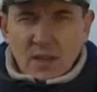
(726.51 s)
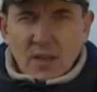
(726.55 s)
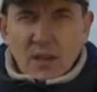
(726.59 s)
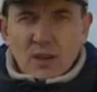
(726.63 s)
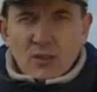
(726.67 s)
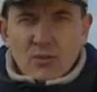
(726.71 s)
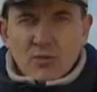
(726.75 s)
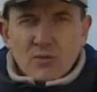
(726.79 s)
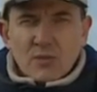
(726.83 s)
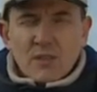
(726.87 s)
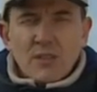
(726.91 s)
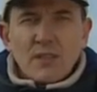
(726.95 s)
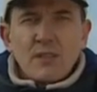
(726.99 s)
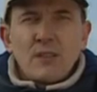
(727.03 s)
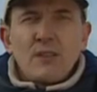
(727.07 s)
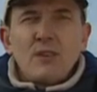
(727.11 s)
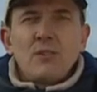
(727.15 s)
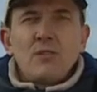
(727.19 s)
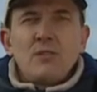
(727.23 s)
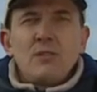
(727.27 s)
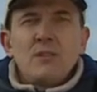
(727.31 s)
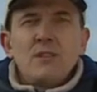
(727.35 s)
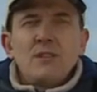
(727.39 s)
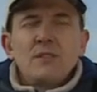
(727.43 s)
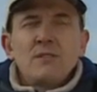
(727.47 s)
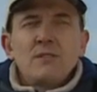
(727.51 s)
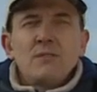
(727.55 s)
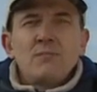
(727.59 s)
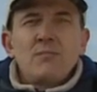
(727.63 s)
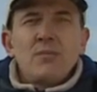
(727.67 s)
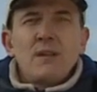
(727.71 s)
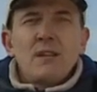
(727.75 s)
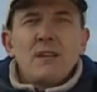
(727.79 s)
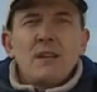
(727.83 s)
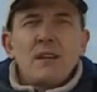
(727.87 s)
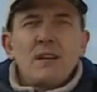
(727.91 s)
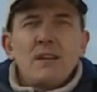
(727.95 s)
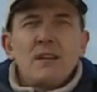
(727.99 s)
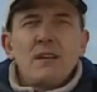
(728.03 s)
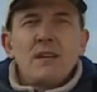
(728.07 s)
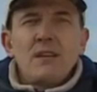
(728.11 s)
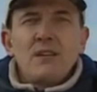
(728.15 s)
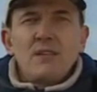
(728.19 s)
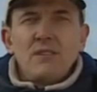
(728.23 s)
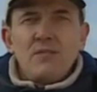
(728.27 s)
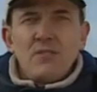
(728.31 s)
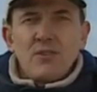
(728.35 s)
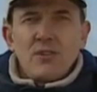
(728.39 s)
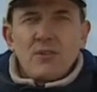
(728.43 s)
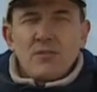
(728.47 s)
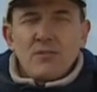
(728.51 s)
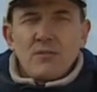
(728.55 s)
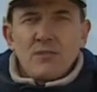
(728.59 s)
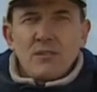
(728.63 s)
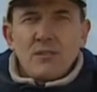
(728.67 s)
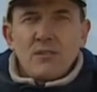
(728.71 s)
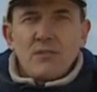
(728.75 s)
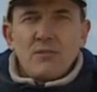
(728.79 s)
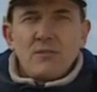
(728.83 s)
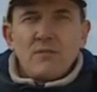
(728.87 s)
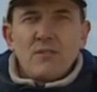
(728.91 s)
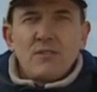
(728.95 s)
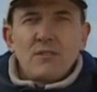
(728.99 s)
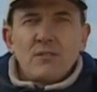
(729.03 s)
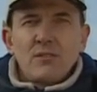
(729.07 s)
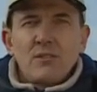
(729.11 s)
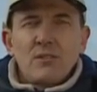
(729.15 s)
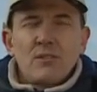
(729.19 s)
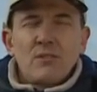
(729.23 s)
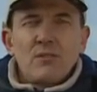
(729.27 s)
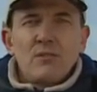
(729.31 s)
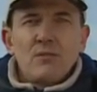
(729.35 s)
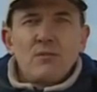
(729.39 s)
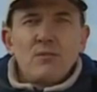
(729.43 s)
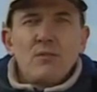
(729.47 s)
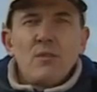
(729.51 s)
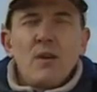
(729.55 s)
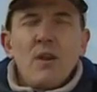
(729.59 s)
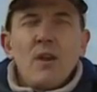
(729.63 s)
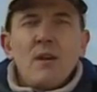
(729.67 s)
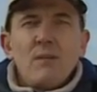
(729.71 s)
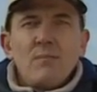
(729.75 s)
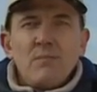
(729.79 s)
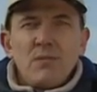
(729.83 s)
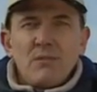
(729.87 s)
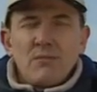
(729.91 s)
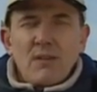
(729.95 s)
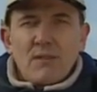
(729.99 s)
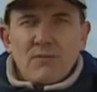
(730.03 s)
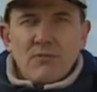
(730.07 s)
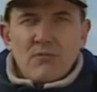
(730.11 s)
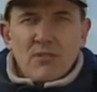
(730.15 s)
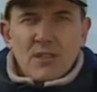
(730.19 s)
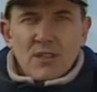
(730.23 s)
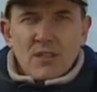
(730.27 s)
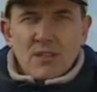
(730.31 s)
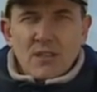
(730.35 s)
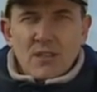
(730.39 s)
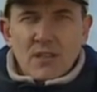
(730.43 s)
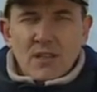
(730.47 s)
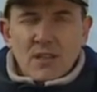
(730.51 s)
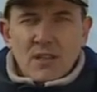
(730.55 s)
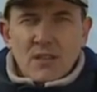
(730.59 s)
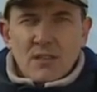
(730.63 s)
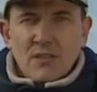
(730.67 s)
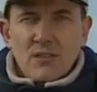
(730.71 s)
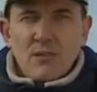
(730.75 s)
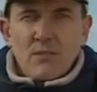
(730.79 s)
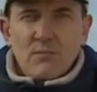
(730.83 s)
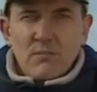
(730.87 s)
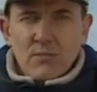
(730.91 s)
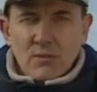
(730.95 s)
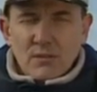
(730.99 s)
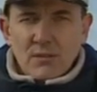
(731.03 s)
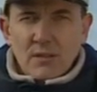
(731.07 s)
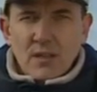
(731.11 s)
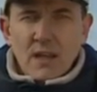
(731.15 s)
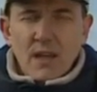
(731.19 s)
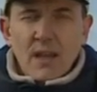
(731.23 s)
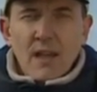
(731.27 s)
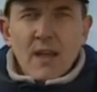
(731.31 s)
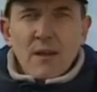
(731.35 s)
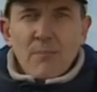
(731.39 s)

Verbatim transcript: 6 listopada 1999 roku była właśnie sobota.